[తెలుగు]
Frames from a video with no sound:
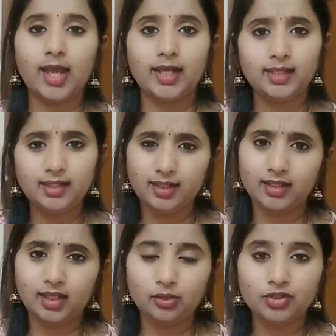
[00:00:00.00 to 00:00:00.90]
అండ్ దీన్ని
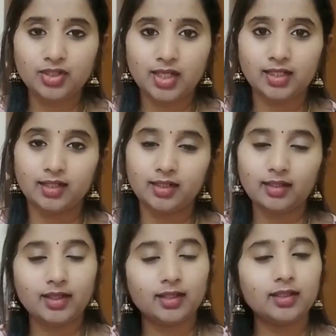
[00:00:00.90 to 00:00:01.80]
ఎలా యూస్ చేయాలి అంటే
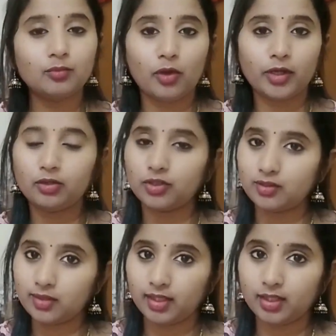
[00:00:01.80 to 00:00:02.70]
రెగ్యులర్ బాడీ
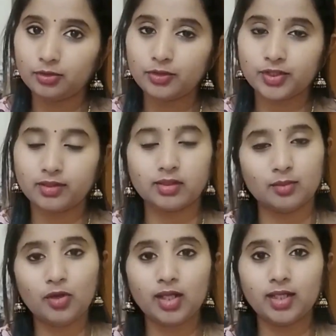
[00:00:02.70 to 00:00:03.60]
లోషన్స్ ఎలా యూస్
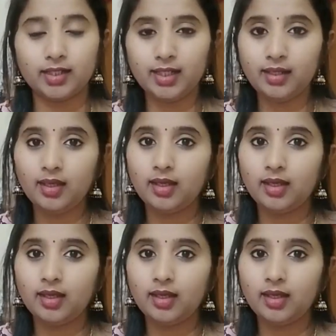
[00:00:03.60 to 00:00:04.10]
చేస్తామో అలానే